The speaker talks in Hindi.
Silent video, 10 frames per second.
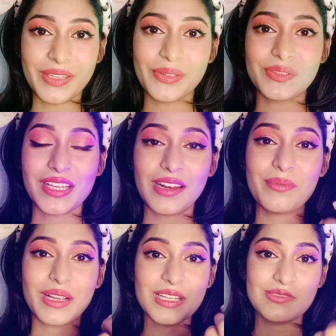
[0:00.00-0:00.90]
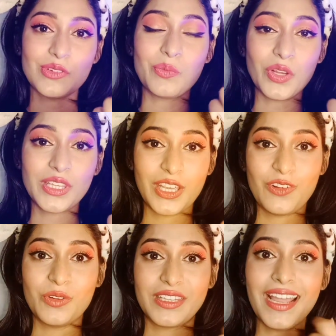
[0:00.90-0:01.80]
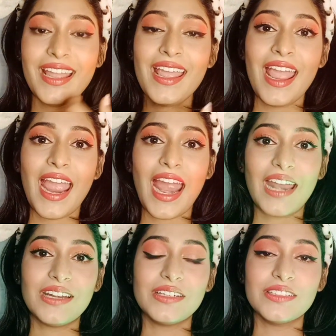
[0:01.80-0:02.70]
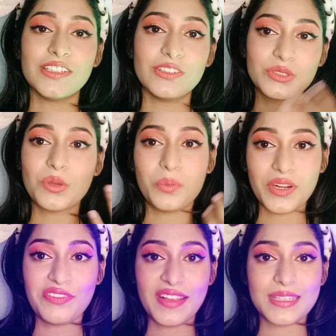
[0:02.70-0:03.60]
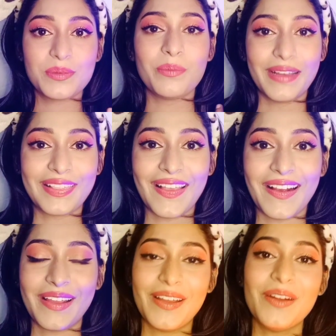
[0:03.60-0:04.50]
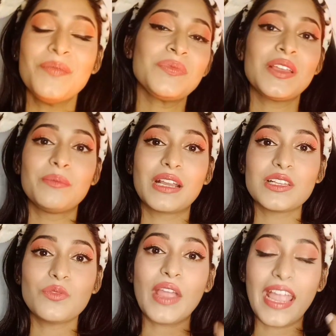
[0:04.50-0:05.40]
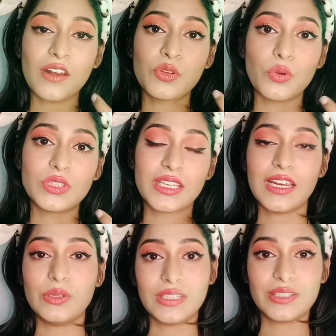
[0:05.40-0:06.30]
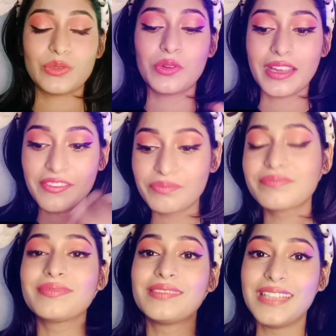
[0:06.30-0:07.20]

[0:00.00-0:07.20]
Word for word: मत यूज़ करना बिकॉज वो बहुत थिक होता है एंड uh, उसको पूरे फेस पे मत लगाना बिकॉज वो हेयर ग्रोथ के लिए होता है सो so, कहीं हाँ,